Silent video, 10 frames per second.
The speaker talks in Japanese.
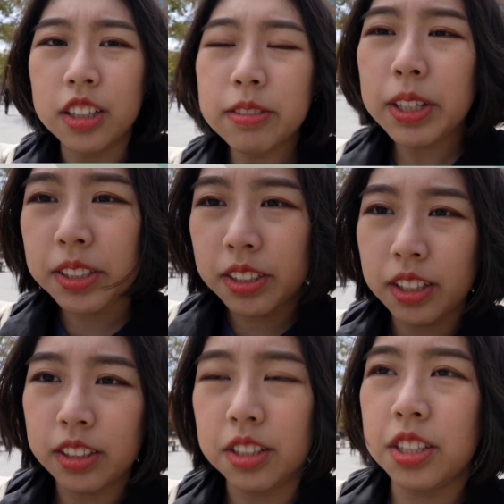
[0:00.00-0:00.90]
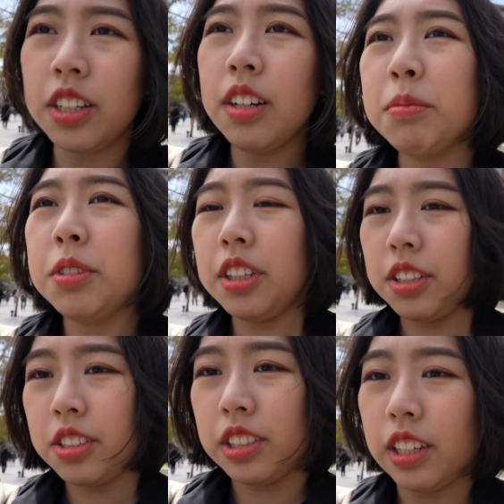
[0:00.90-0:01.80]
ルバーシティって治安もいい
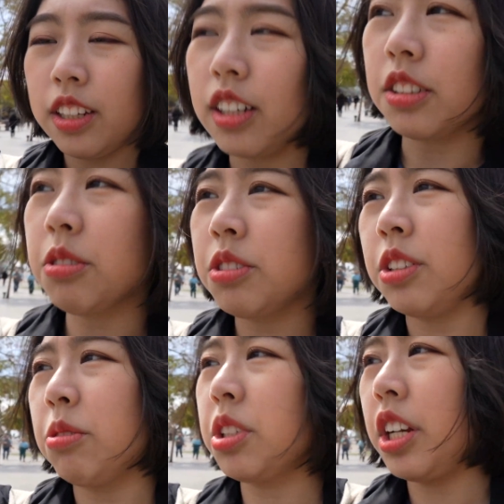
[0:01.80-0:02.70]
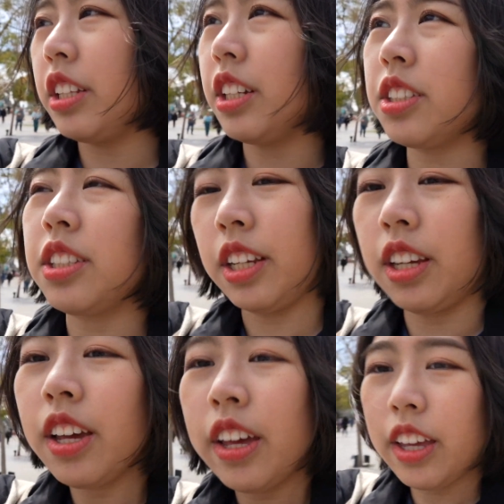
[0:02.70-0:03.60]
しあちこちおしゃれだ
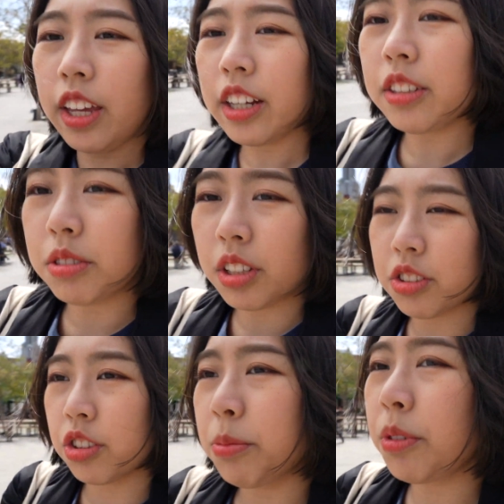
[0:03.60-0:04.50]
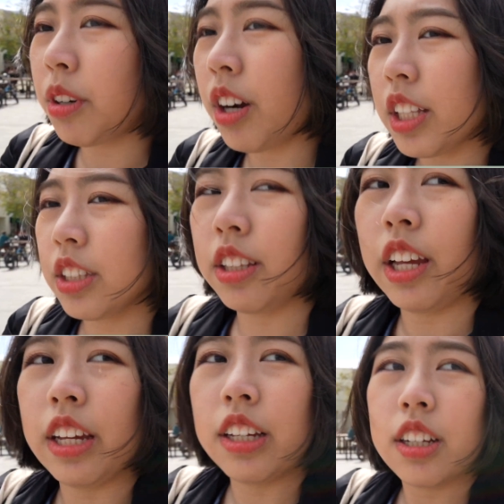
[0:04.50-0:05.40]
し映画のスタジオもあっ
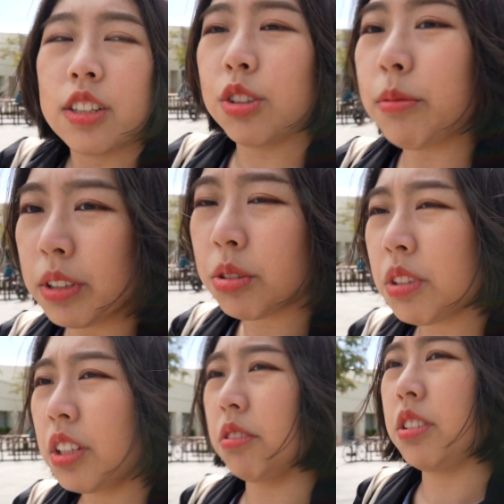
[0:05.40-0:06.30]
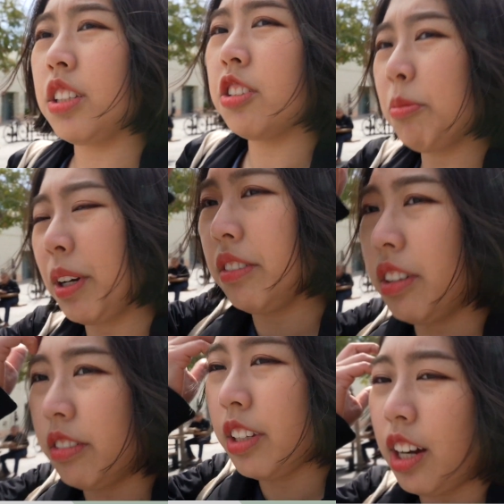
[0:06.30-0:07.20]
てそういえばソニーのスタジオもあるんだ
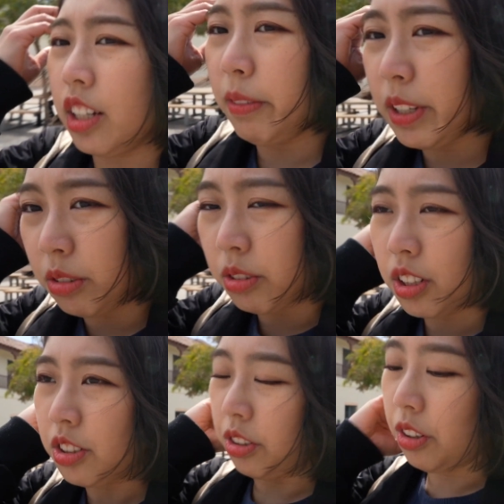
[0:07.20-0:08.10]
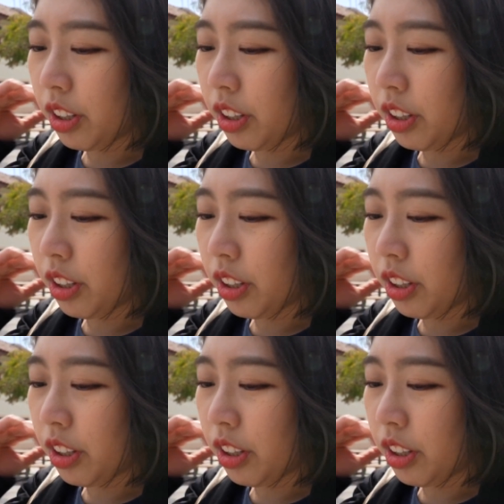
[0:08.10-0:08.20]
よねアニメーションスタジオ